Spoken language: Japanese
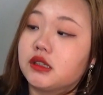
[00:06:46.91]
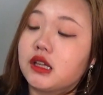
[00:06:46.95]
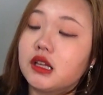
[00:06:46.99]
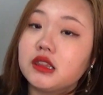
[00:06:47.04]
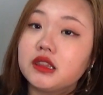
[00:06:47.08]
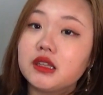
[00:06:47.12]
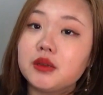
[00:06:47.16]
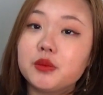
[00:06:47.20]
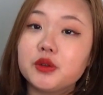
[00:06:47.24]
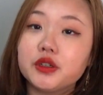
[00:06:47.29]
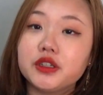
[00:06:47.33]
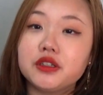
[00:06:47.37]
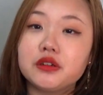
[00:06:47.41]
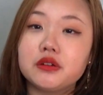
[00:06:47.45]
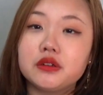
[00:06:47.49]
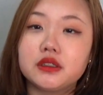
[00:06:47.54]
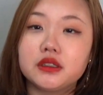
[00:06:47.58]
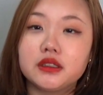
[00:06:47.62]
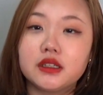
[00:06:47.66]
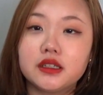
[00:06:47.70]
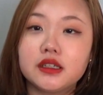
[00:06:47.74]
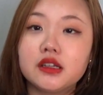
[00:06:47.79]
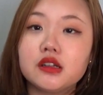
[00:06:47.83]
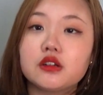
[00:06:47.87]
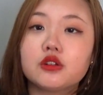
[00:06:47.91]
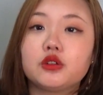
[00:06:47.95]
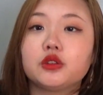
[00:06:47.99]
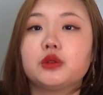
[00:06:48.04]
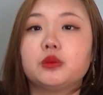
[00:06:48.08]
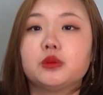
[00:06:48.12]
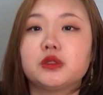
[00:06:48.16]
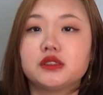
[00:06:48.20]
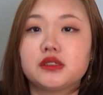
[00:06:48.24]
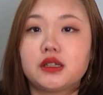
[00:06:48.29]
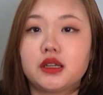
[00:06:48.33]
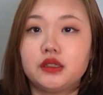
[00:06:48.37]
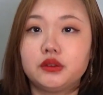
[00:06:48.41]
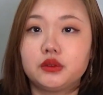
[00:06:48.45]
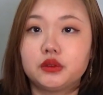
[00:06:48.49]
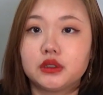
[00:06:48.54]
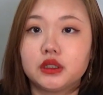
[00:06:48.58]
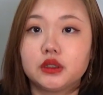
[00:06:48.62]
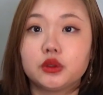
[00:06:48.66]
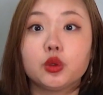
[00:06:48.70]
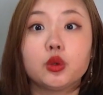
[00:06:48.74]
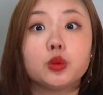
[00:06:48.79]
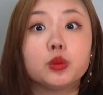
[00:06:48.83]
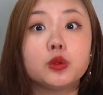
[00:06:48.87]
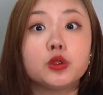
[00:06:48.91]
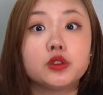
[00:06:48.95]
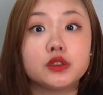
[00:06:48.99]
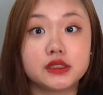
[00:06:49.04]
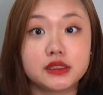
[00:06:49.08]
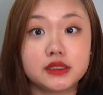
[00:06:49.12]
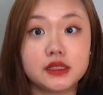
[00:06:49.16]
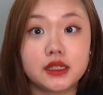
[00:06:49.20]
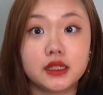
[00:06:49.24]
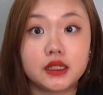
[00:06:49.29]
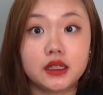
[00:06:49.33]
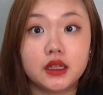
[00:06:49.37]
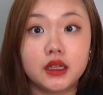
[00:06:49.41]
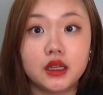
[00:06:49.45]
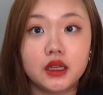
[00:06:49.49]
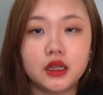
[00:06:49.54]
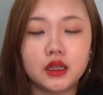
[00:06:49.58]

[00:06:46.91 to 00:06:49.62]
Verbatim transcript: 何でも器用にできることも才能だと思うし